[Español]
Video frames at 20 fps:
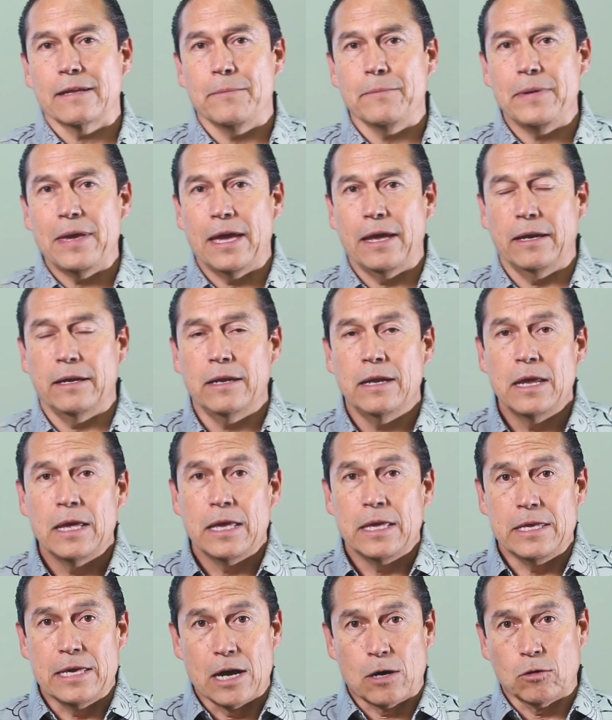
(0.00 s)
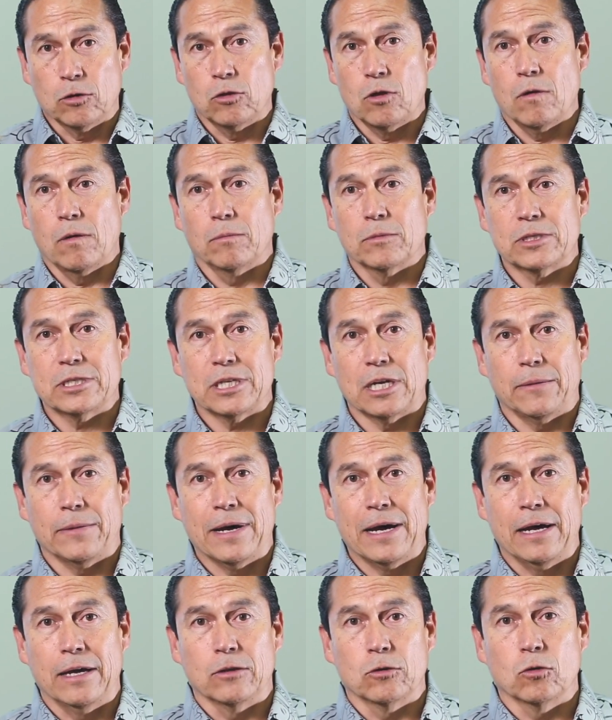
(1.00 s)
también, ya cuando íbamos
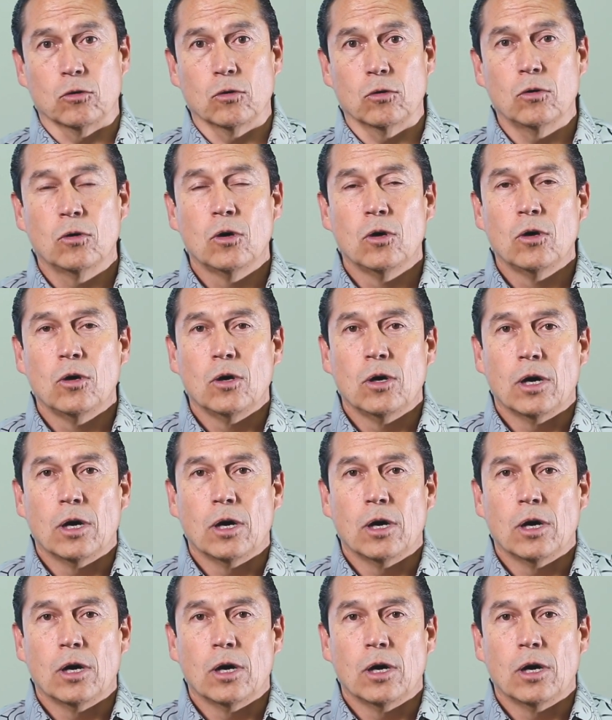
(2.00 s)
trabajando,